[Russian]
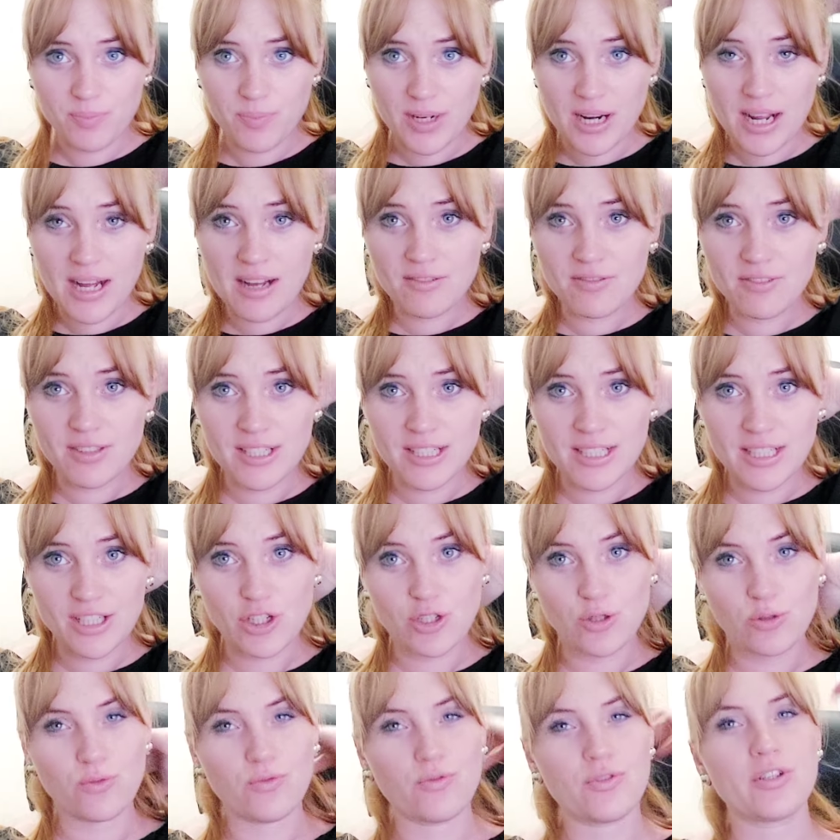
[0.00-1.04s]
Правда ли,
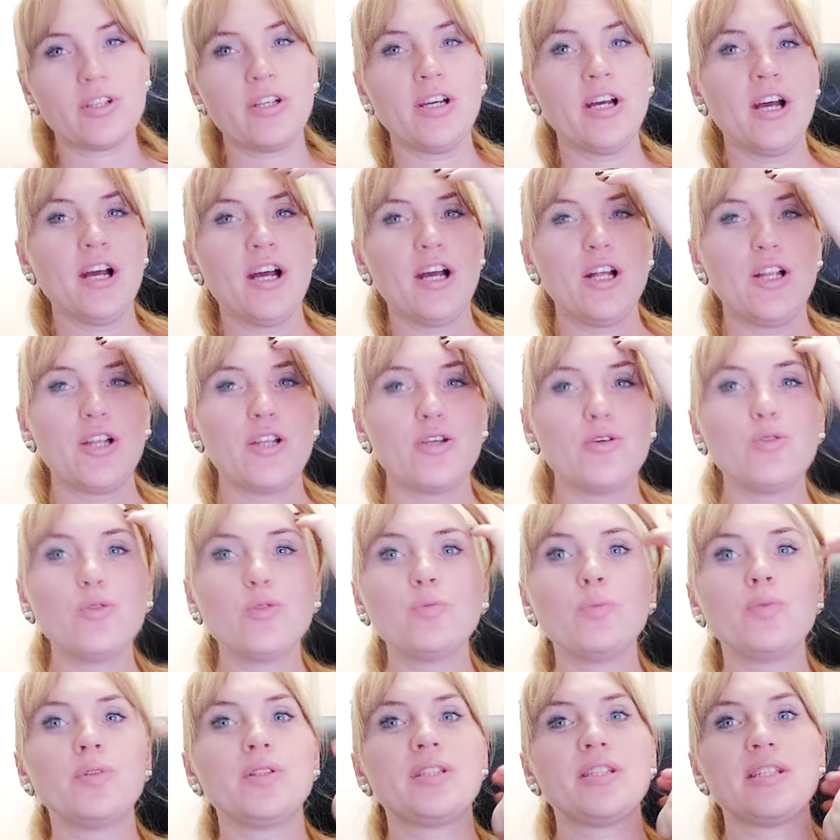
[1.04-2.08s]
что вы
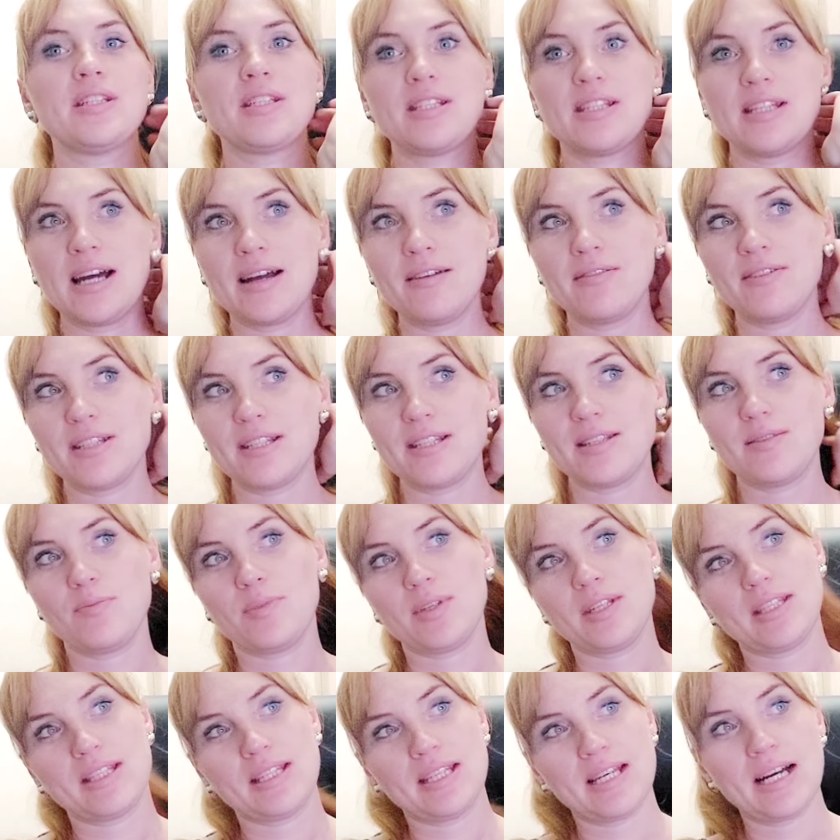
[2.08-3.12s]
любите ставить
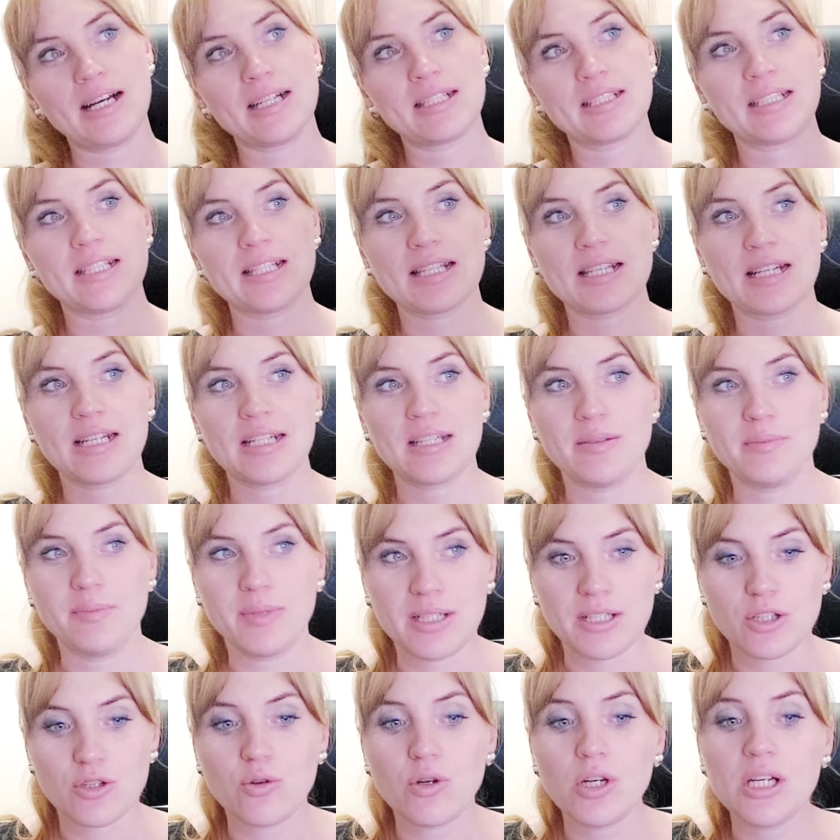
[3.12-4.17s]
себе диагноз
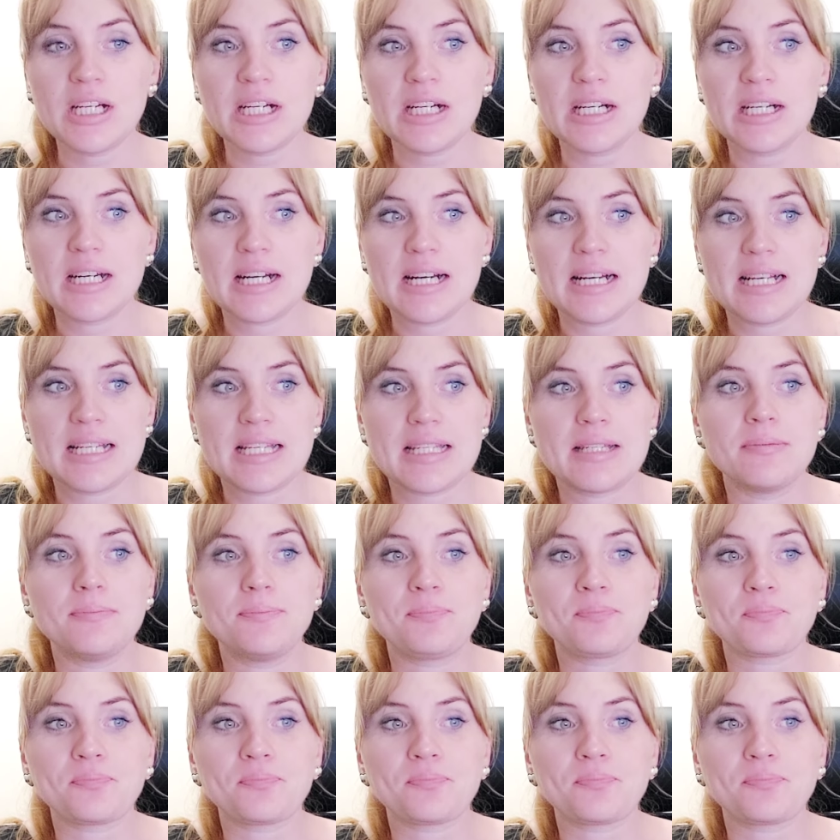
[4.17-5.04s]
климакс? Сколько раз?